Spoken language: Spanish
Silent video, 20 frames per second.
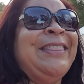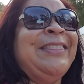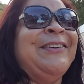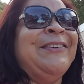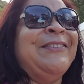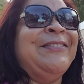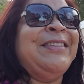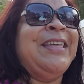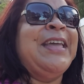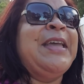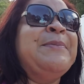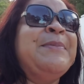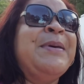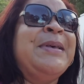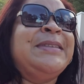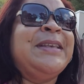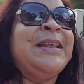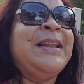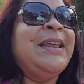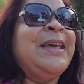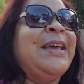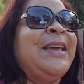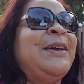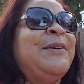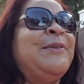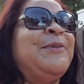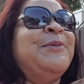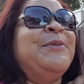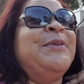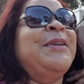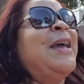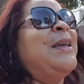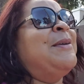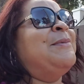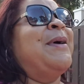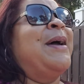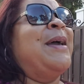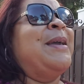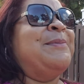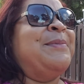no, hacerle una
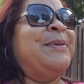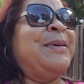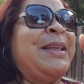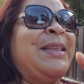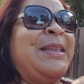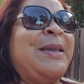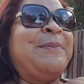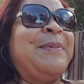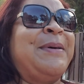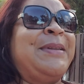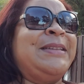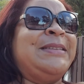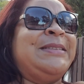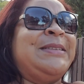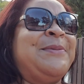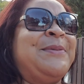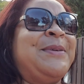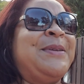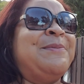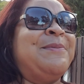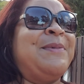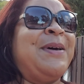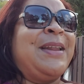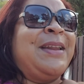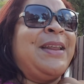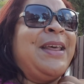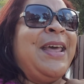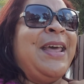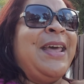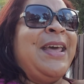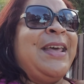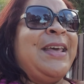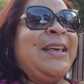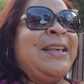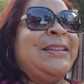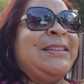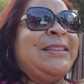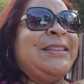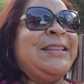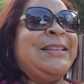imagen para allá, para donde se ve el mar
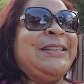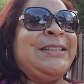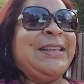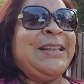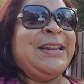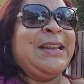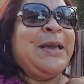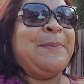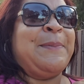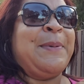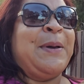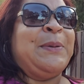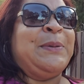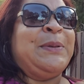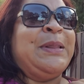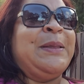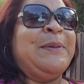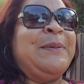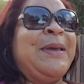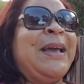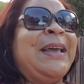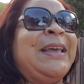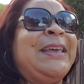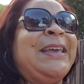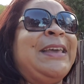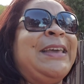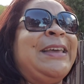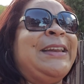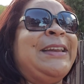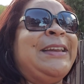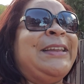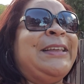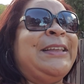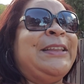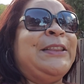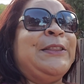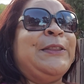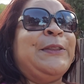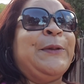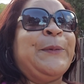de cerca, para que ustedes vean qué
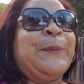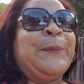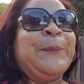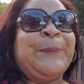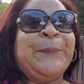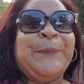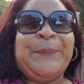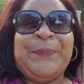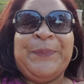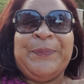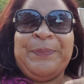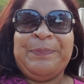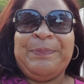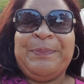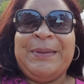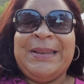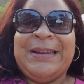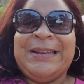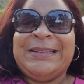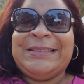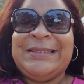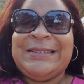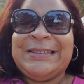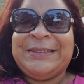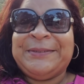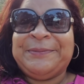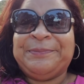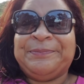lindo. Espérense.